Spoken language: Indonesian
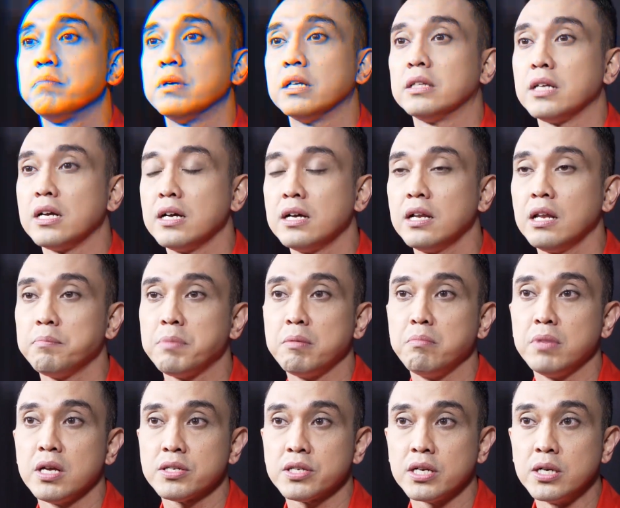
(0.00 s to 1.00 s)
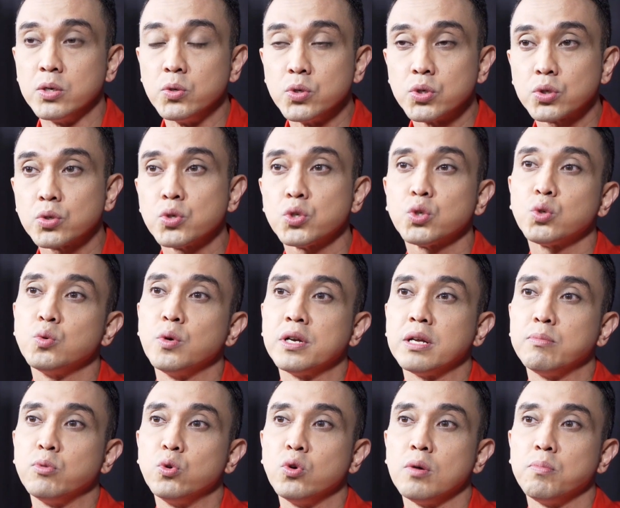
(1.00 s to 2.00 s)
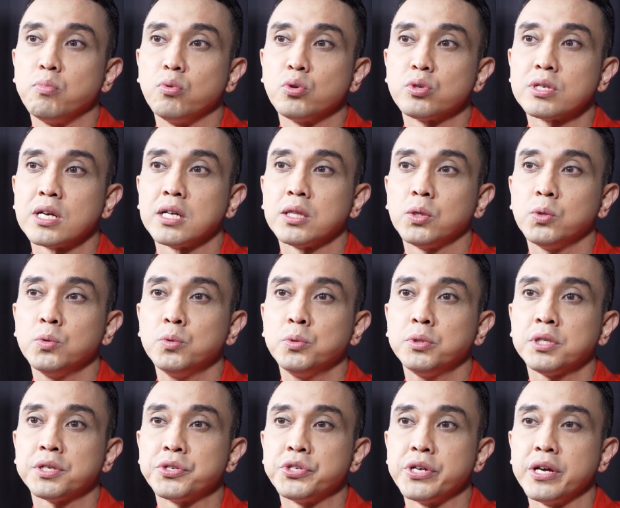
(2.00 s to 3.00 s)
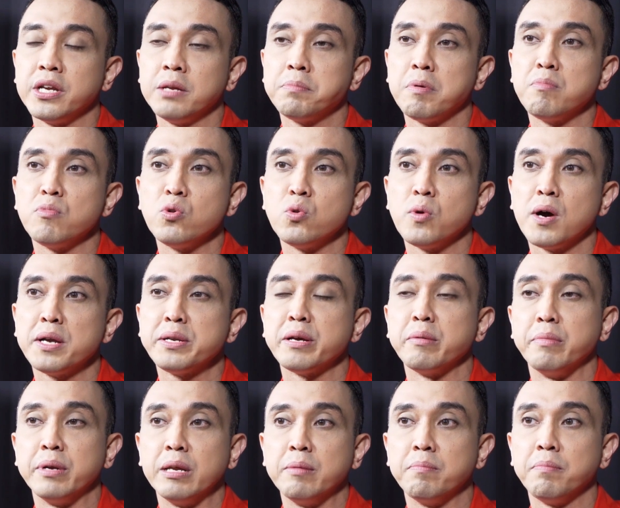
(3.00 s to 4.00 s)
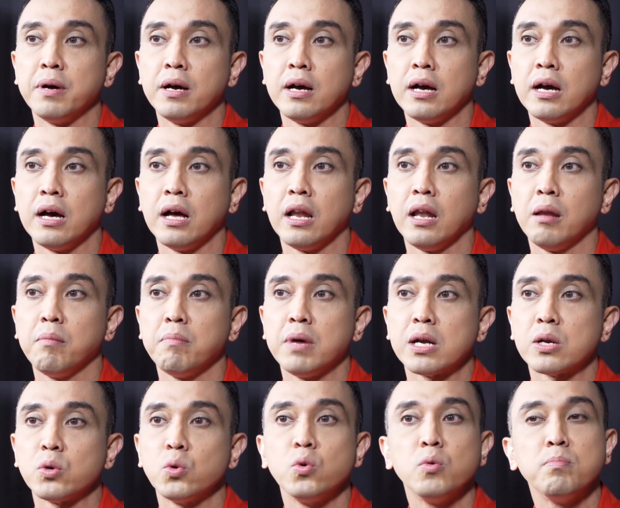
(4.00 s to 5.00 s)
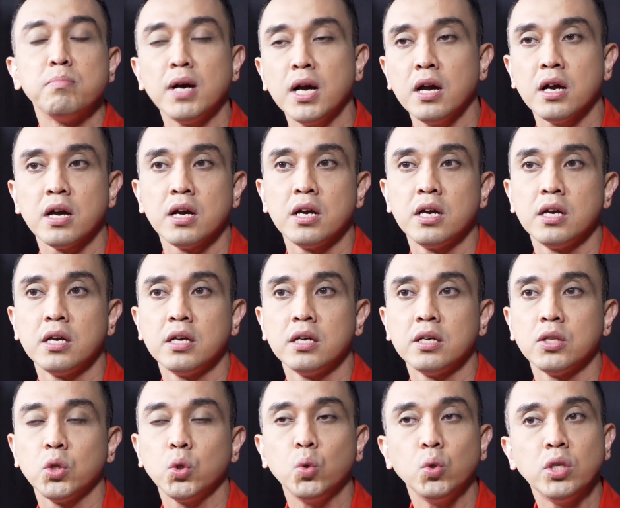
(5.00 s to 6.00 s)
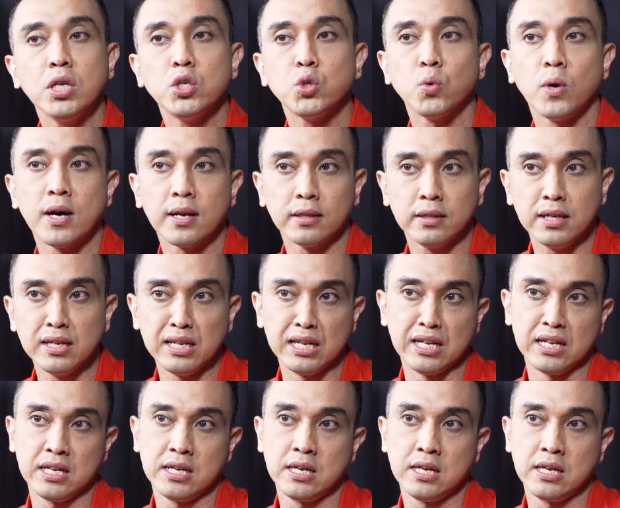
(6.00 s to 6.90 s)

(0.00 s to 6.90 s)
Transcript: Pada tanggal 18 Agustus 2021 terjadi pembunuhan yang menimpa almarhumah Tuti Suhartini